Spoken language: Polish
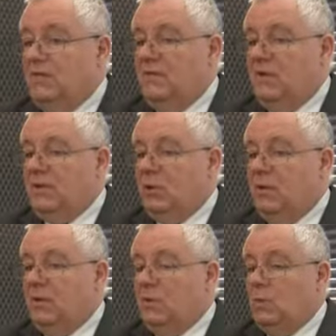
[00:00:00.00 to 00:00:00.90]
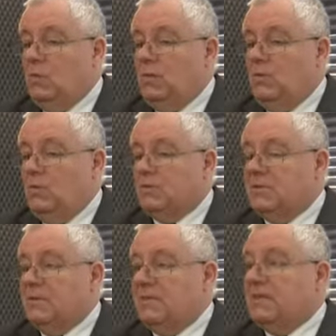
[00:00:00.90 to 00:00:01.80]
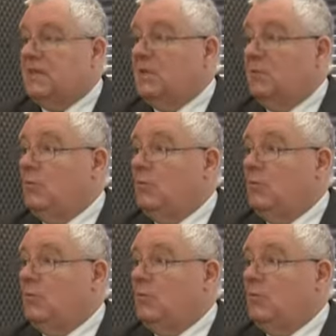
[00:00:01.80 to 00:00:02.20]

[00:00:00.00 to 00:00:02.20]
w latach ubiegłych była przeprowadzana,